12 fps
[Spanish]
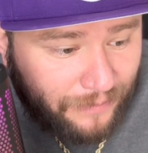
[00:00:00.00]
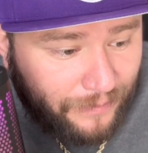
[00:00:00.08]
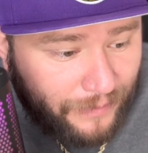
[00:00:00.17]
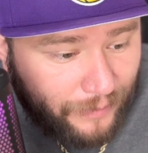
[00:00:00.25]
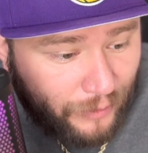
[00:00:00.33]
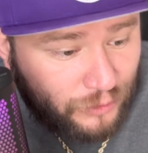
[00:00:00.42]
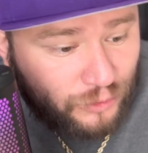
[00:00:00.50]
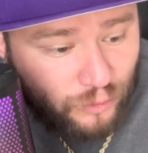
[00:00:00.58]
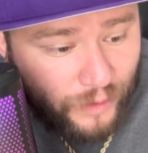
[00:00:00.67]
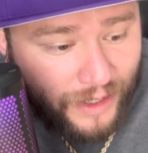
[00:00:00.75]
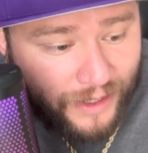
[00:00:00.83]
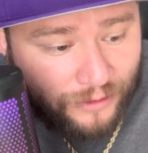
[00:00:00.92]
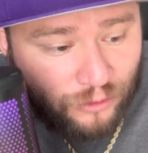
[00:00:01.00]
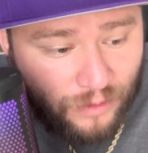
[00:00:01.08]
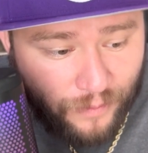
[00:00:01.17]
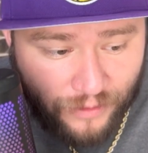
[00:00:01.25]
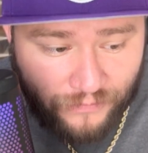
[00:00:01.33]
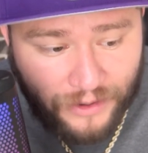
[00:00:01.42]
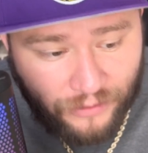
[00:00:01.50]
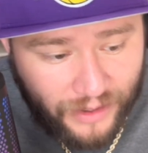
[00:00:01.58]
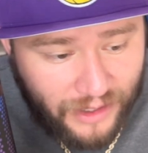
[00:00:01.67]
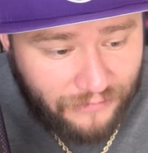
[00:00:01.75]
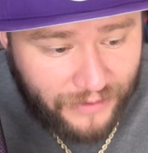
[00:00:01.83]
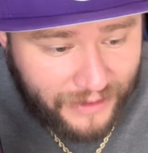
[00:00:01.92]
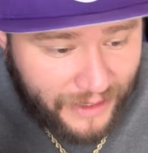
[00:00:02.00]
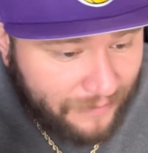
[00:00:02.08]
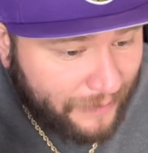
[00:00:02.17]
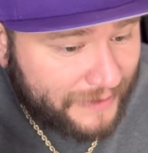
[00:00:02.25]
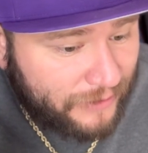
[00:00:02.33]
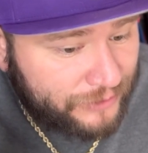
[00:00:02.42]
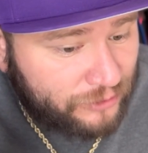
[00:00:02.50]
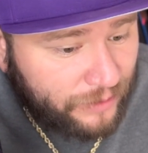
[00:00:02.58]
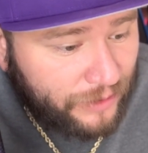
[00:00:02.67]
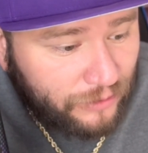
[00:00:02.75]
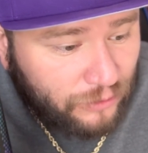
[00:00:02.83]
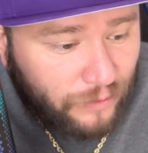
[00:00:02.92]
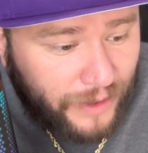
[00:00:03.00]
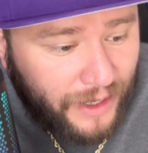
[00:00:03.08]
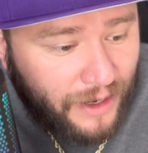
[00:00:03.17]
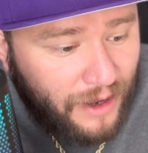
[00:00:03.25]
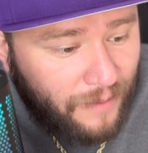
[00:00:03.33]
postura que tuvo Profeco y el IFT el pasado 19 de octubre,